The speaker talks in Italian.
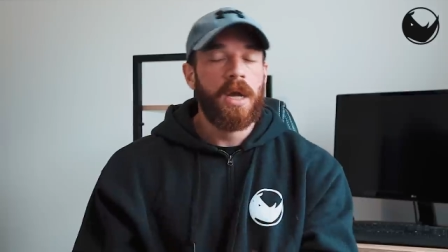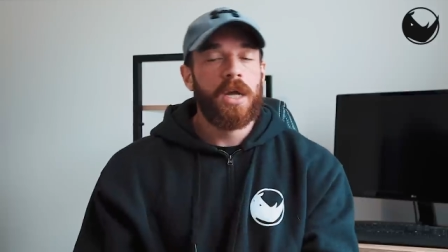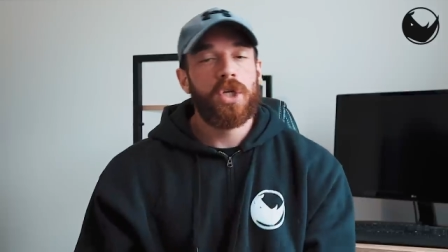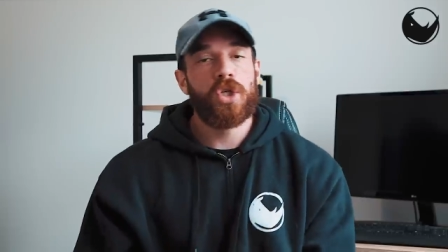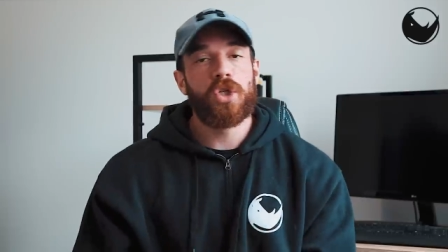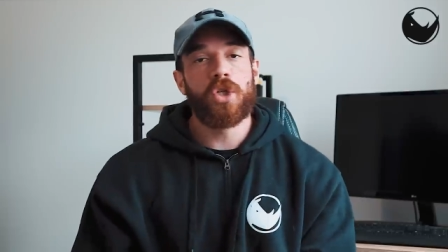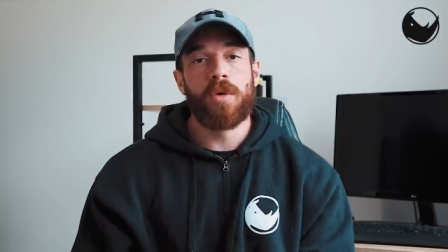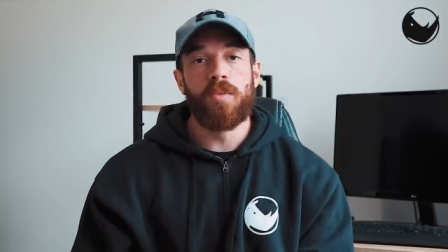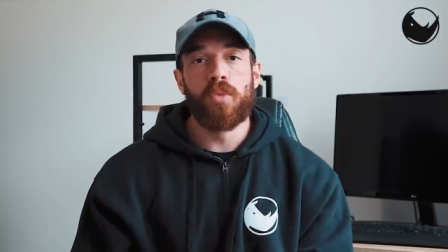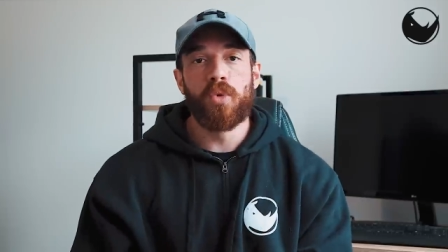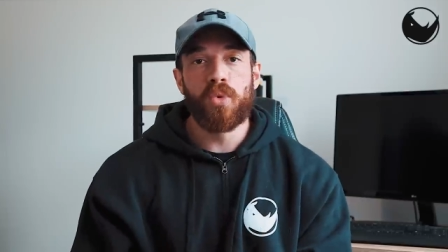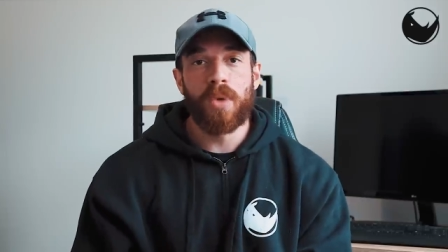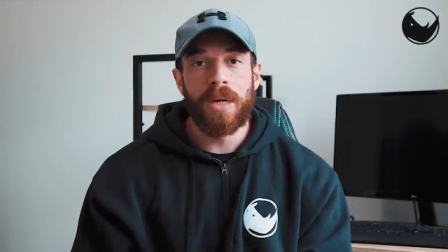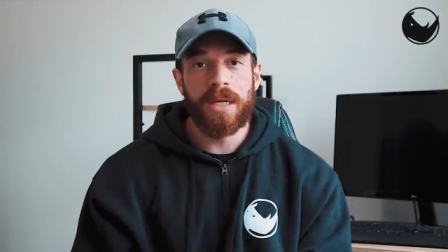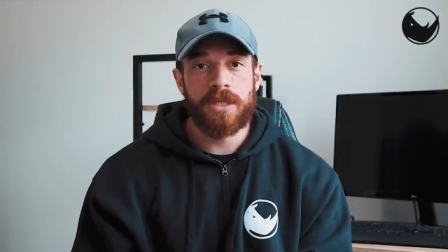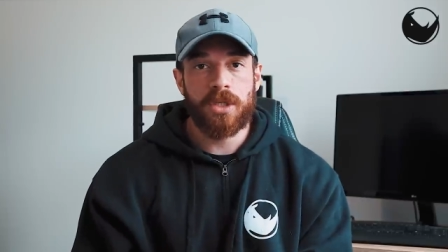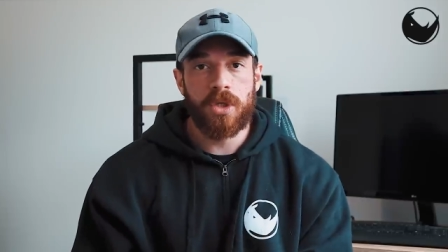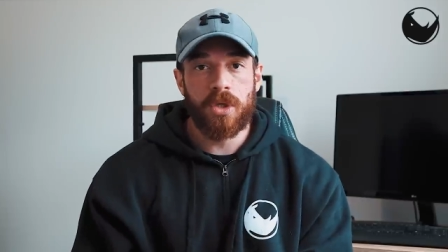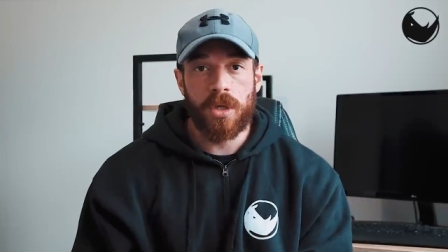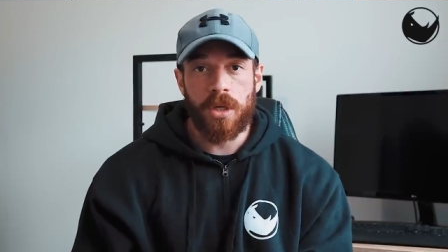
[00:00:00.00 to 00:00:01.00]
ci sono
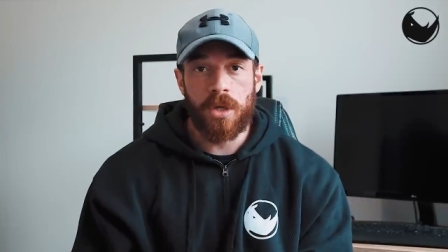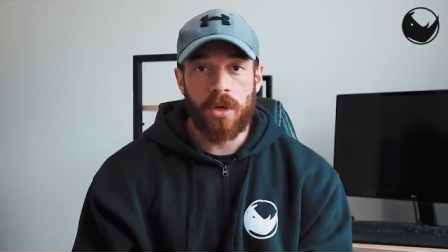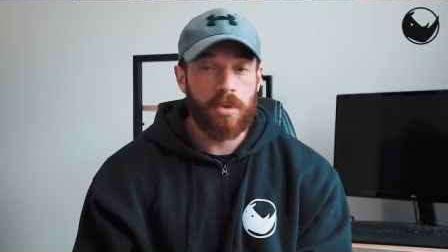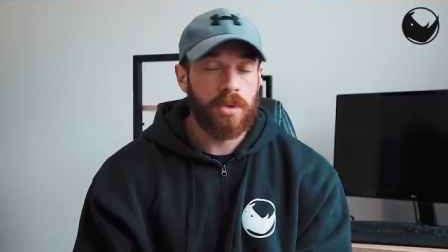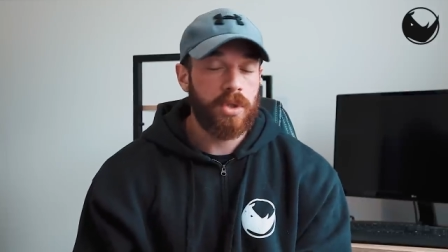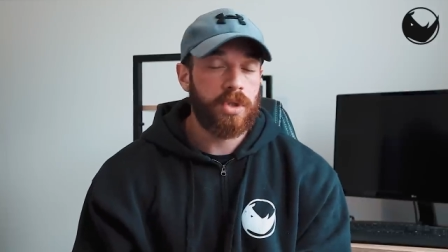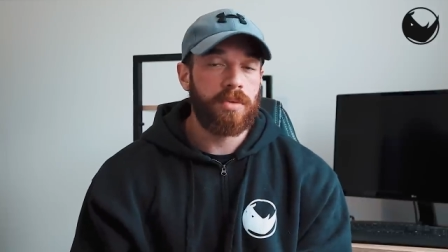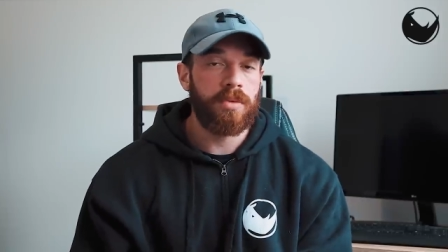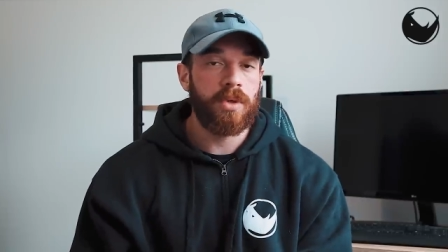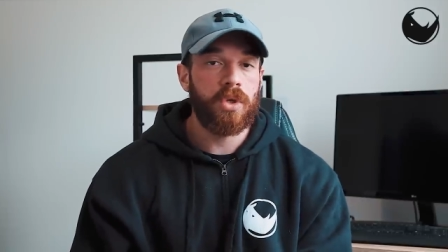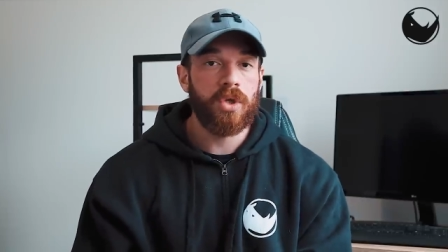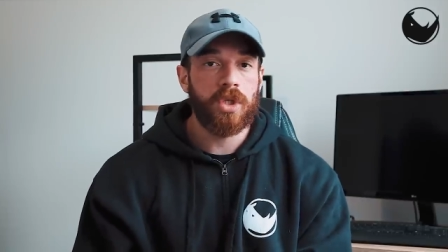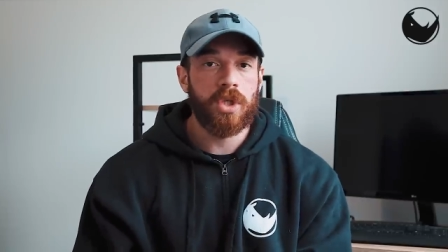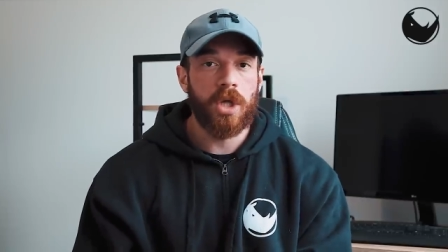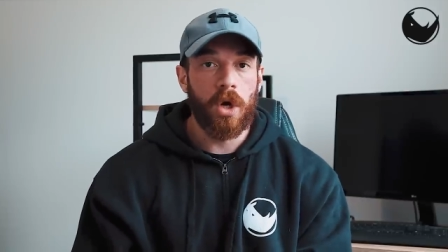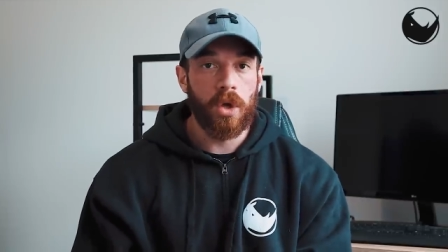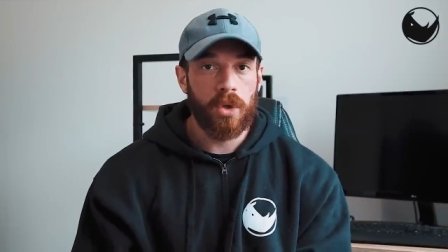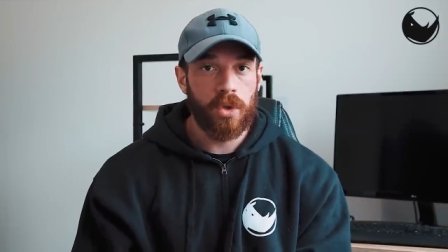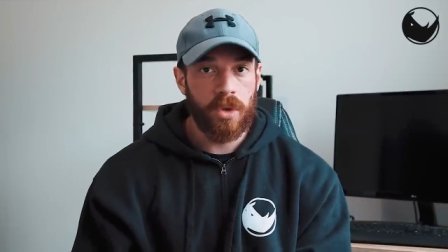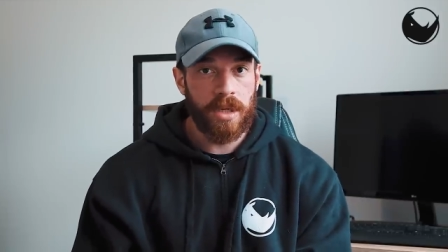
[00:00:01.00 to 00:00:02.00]
modulazioni, in questo momento sto
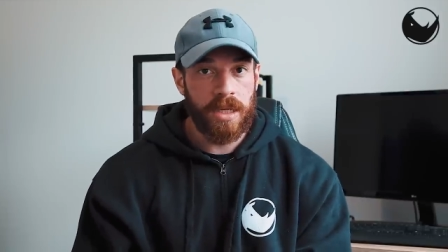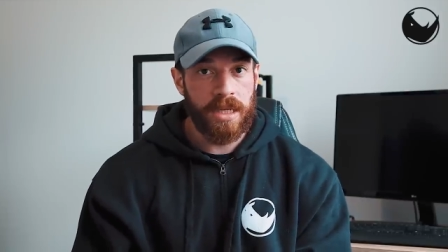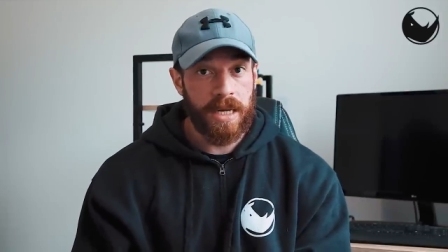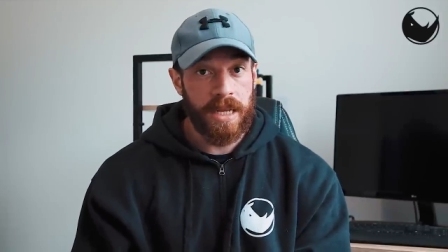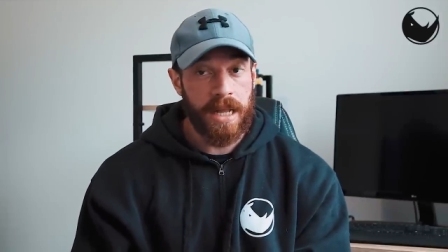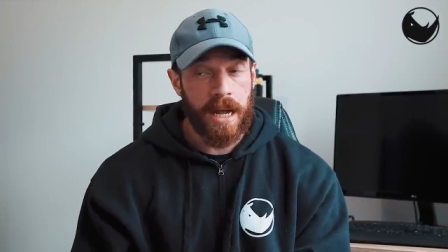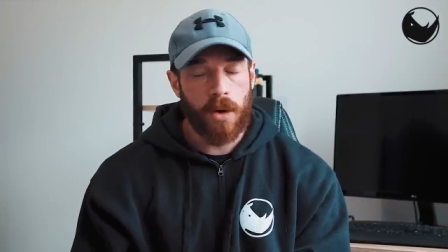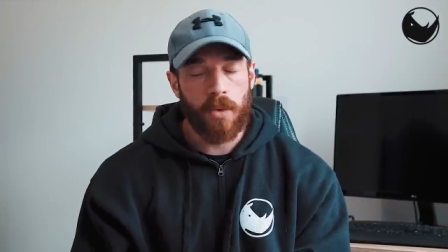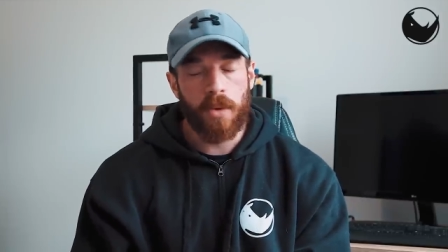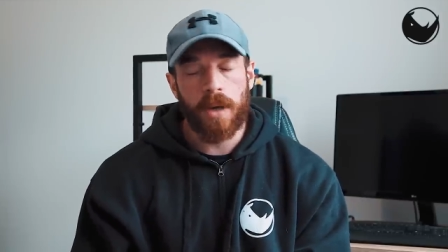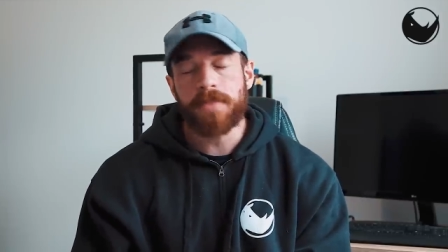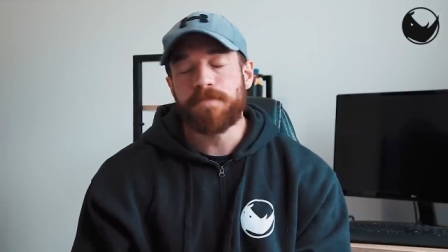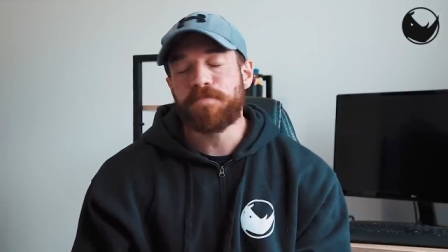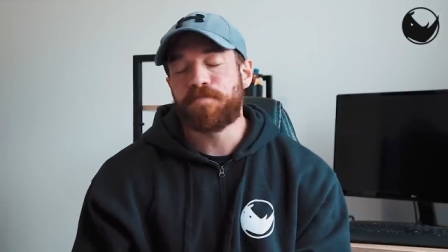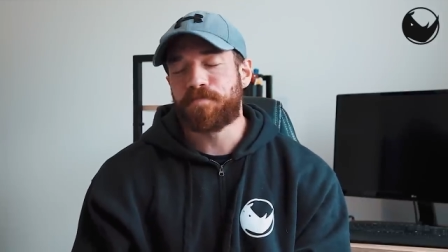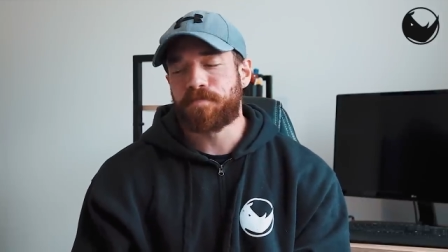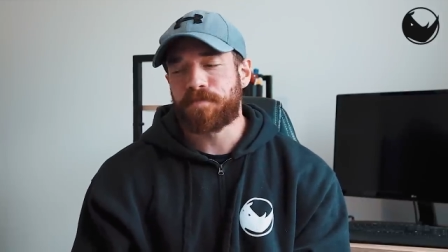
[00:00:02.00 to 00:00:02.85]
a 8 litri d'acqua,